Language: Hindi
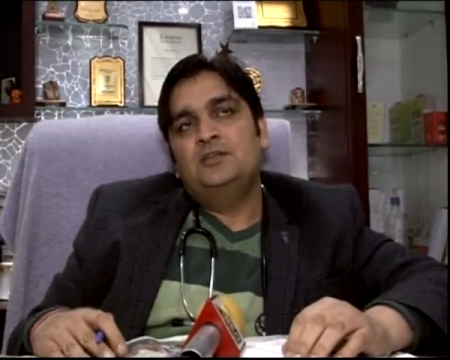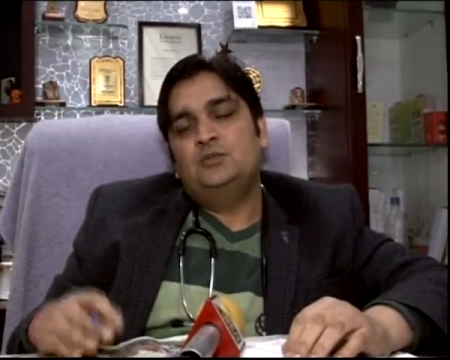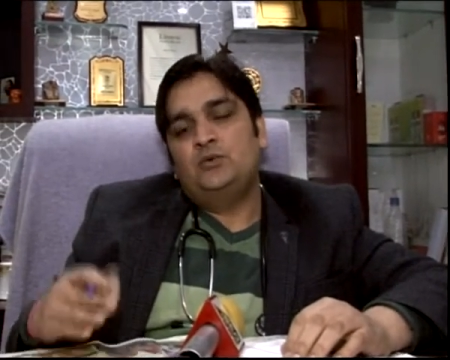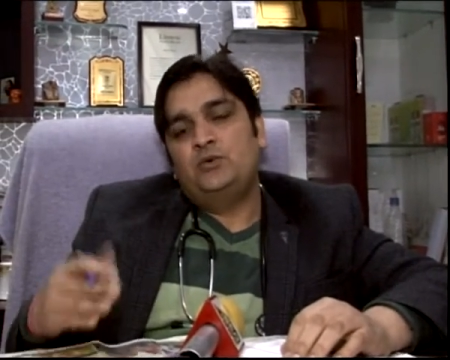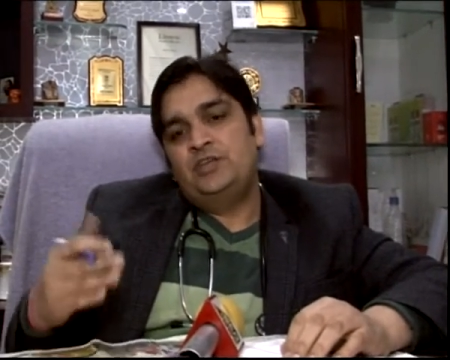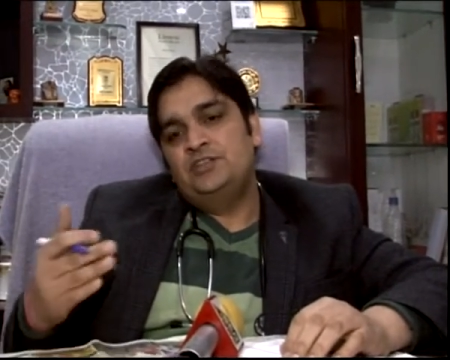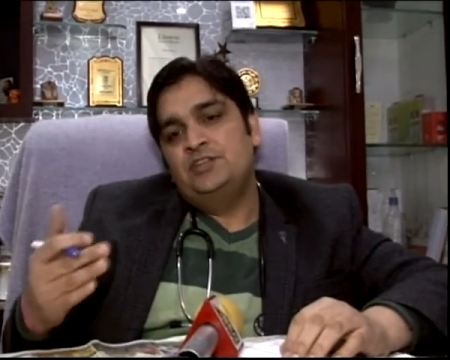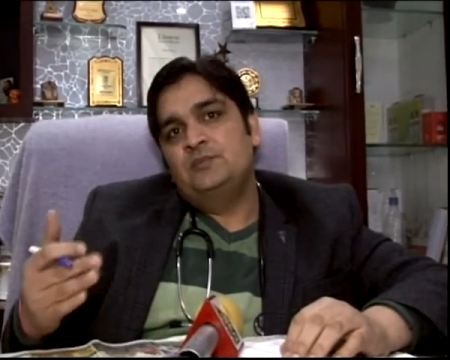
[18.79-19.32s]

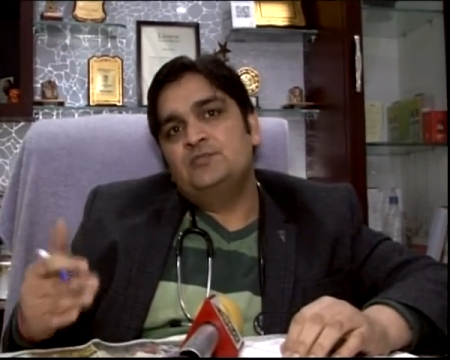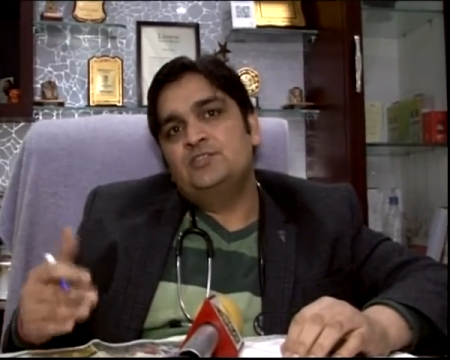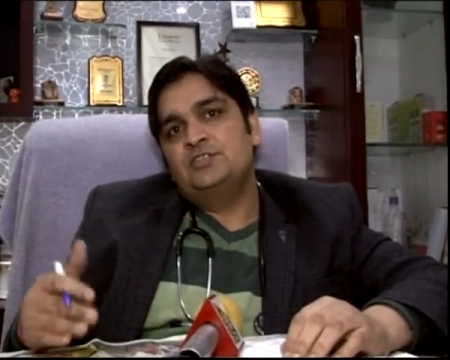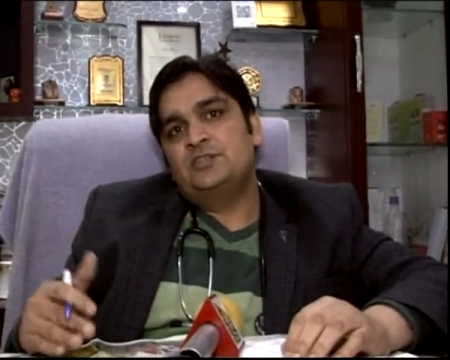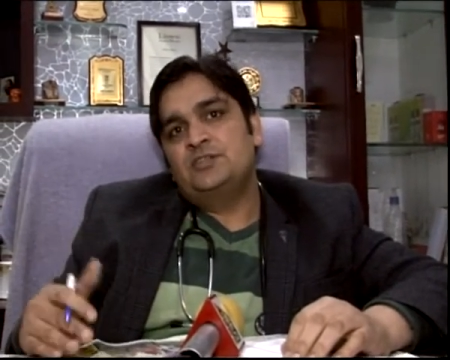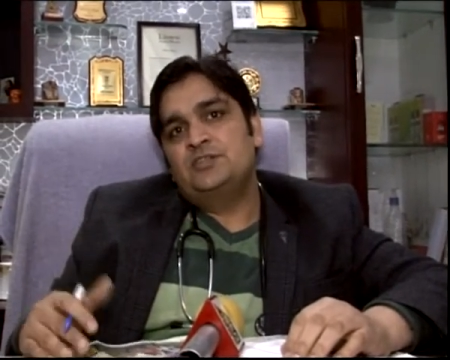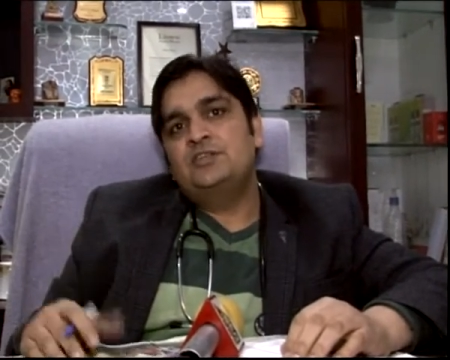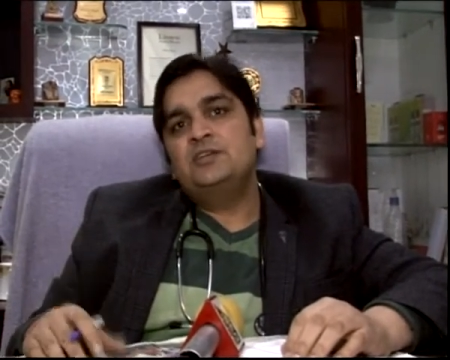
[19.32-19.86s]
तो एकदम से
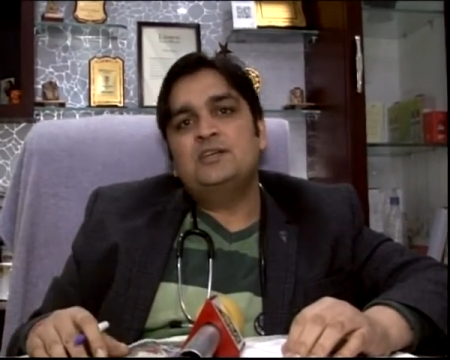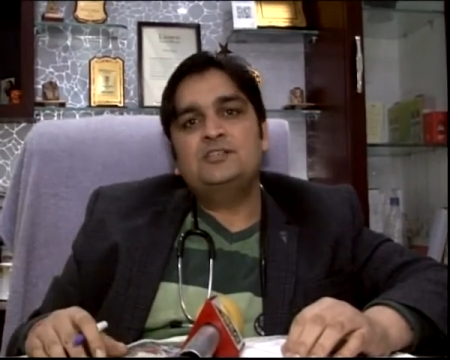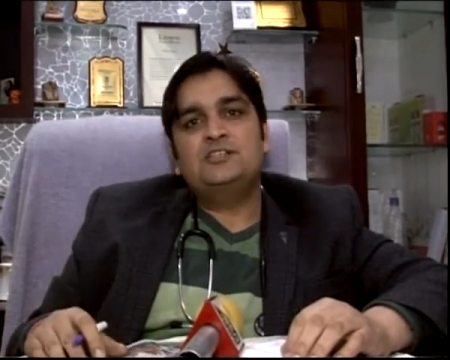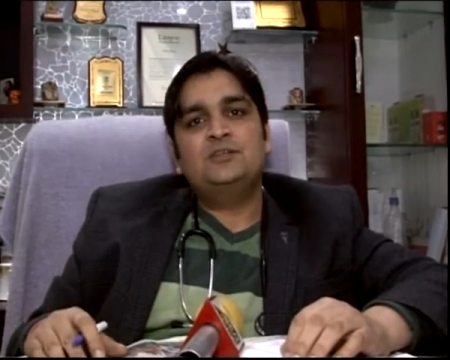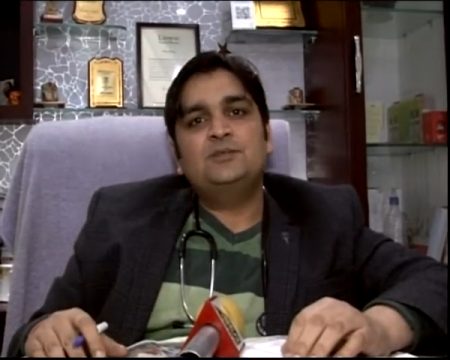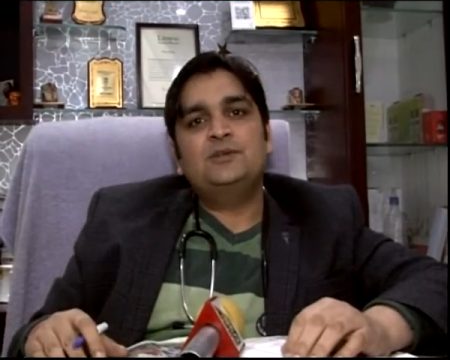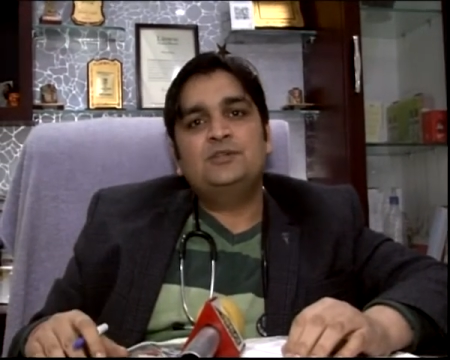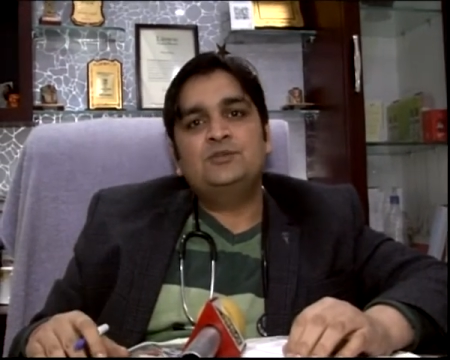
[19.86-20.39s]
सर्दी खांसी
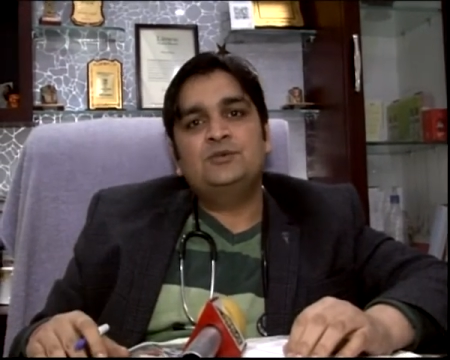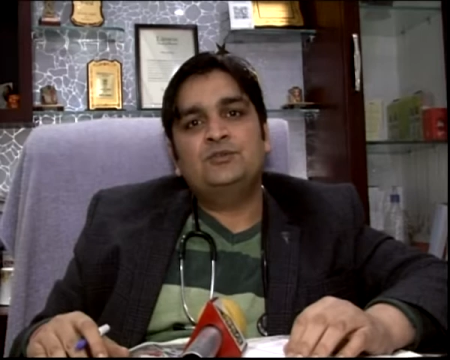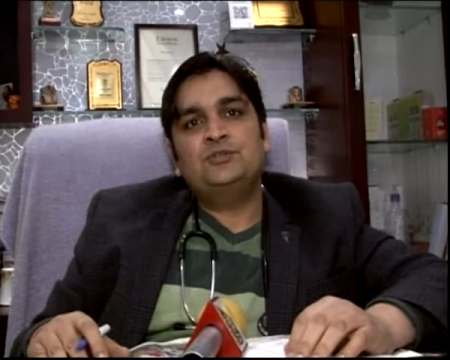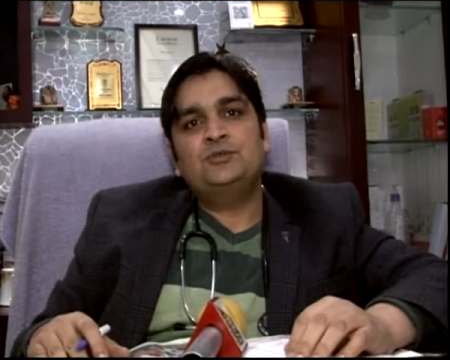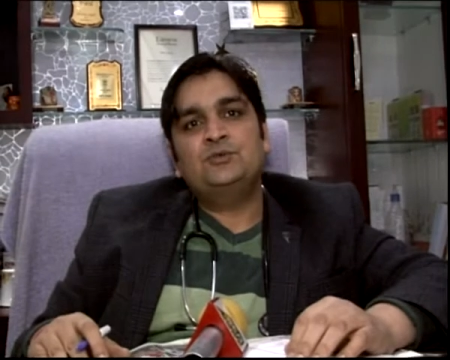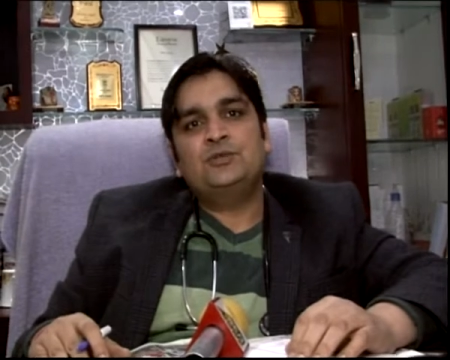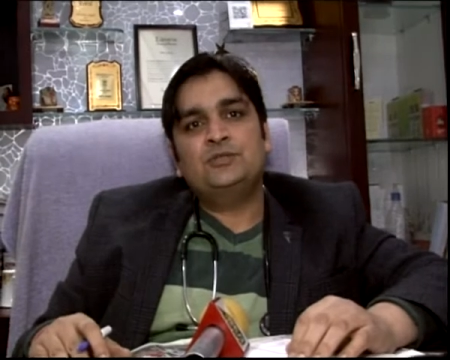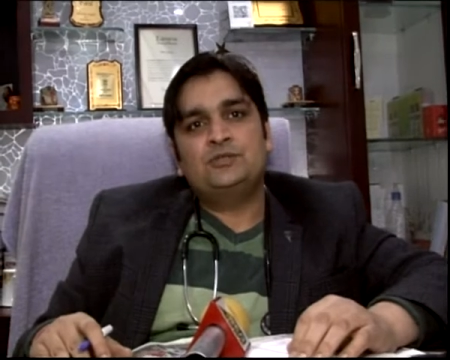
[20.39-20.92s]
के मरीजों
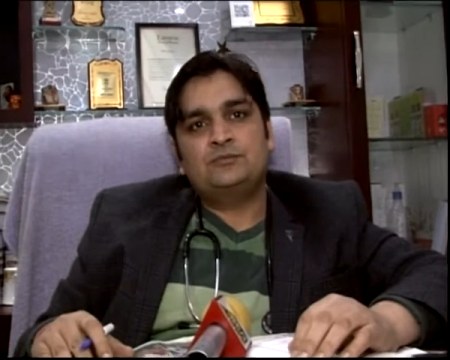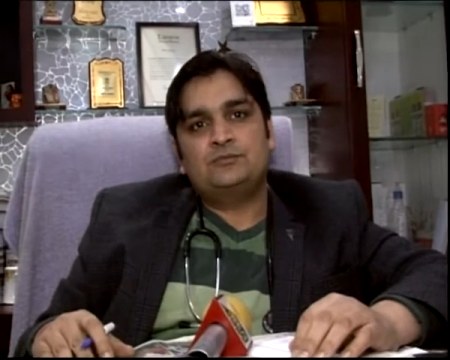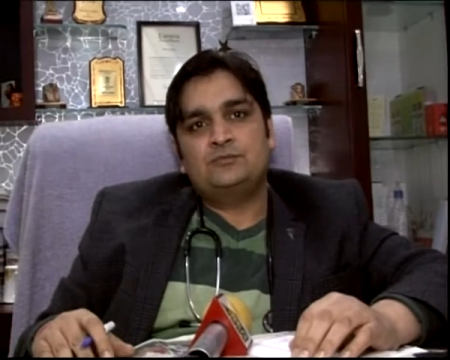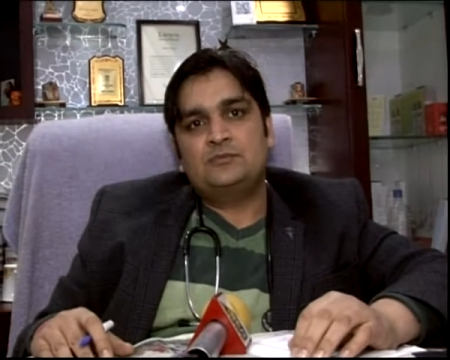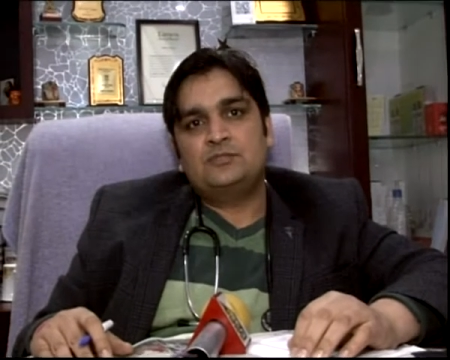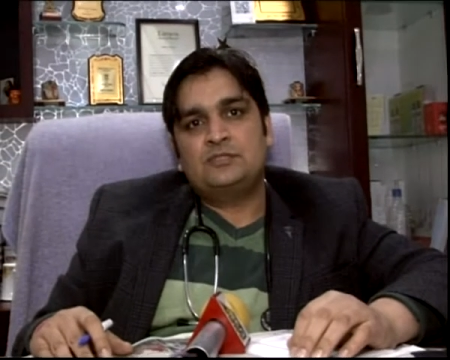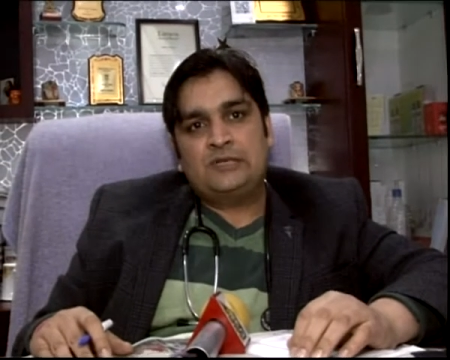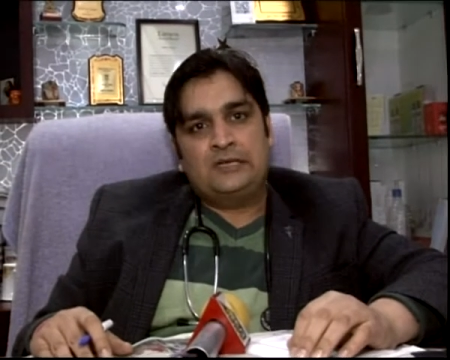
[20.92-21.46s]
की जो है
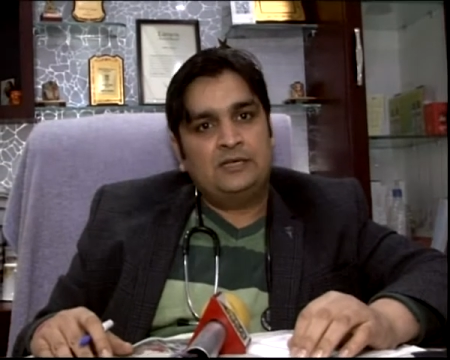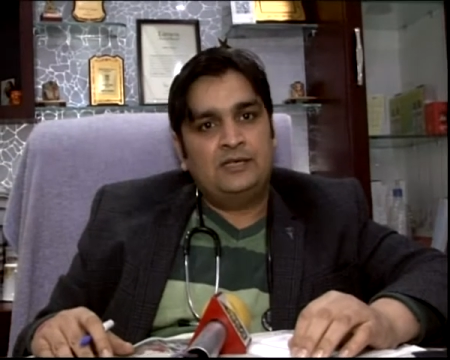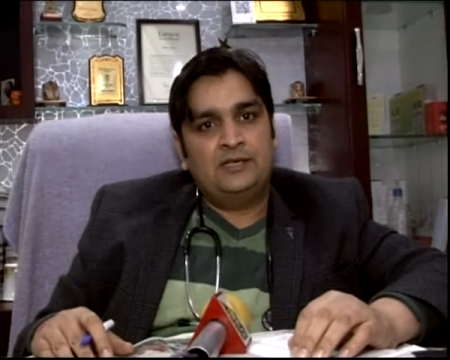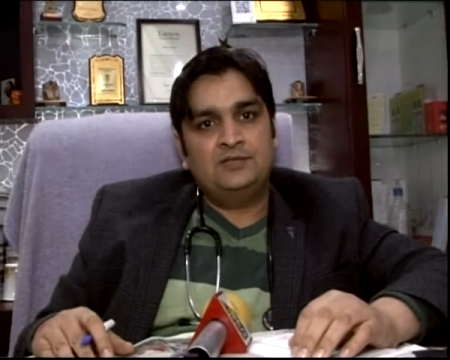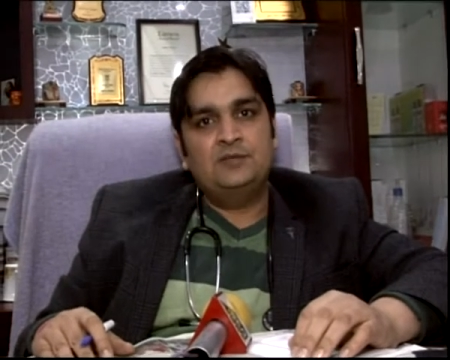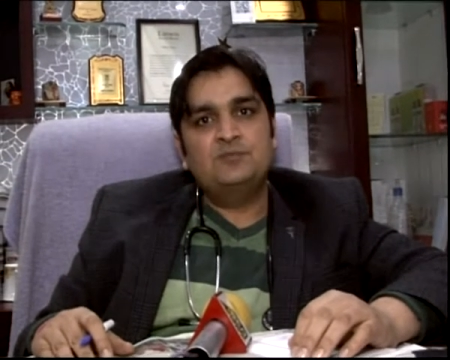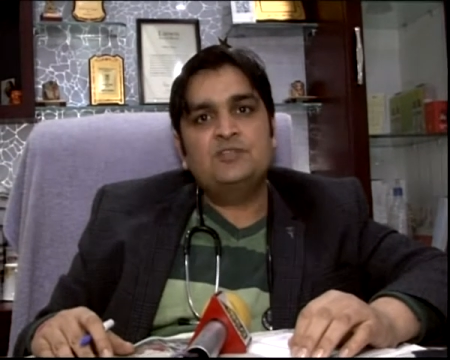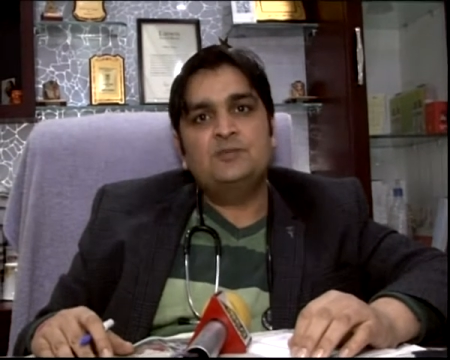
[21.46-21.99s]
संख्या
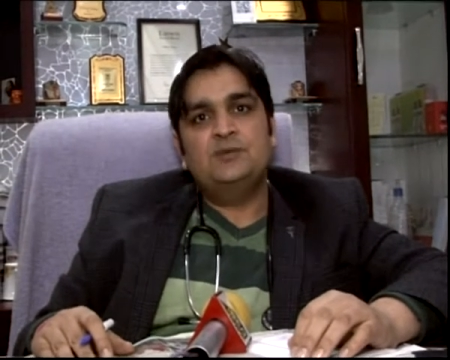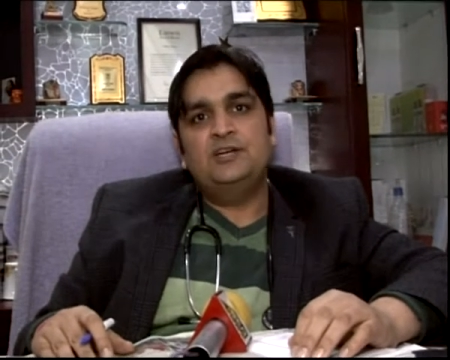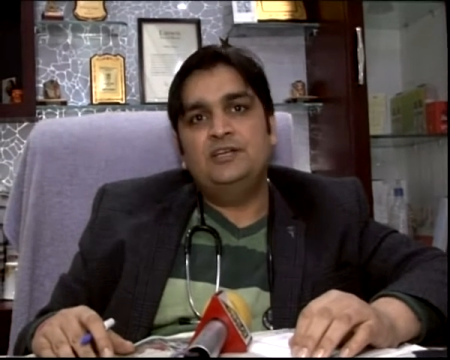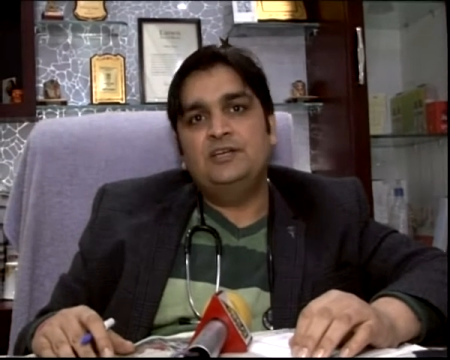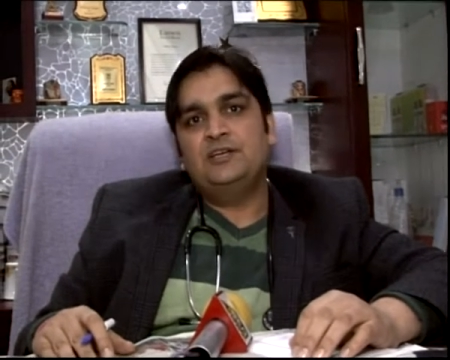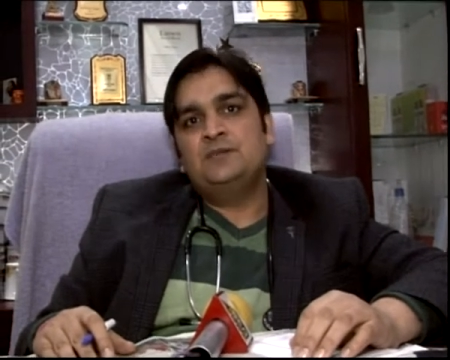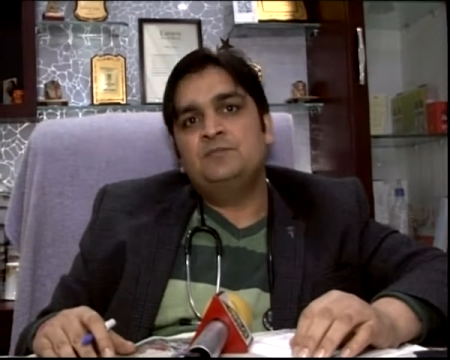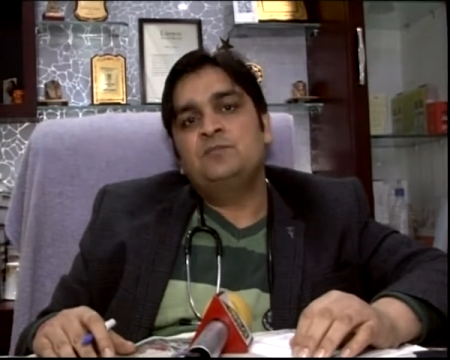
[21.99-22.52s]
एकदम से
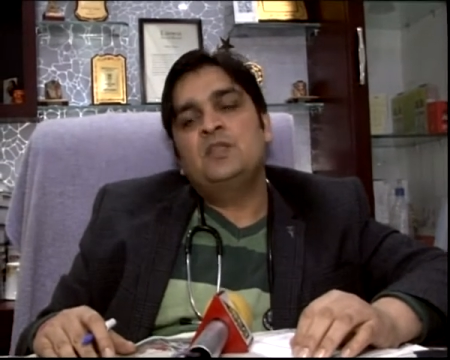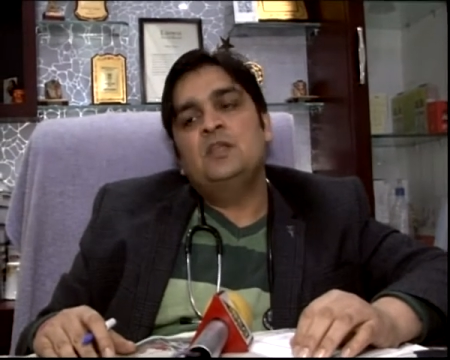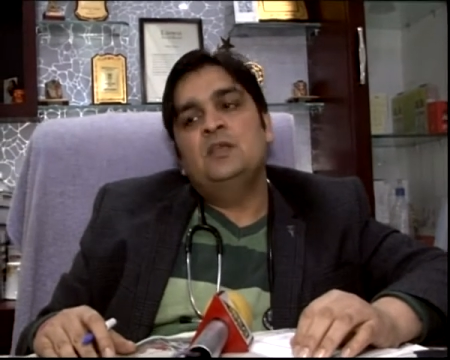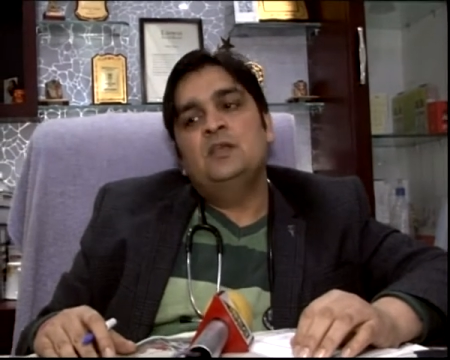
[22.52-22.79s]
बढ़ी है